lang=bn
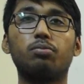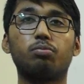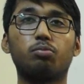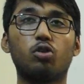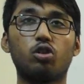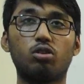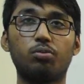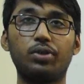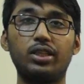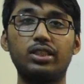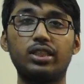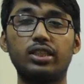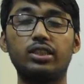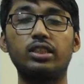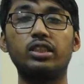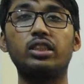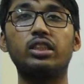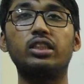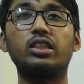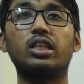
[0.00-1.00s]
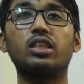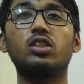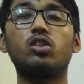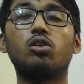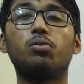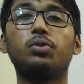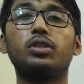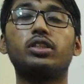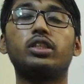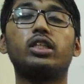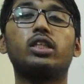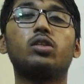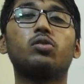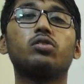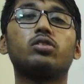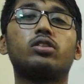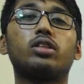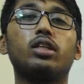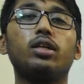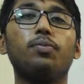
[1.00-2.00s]
প্রথমে যে জিনিসটি জানতে হবে সেটি
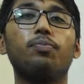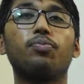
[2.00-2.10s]
হচ্ছে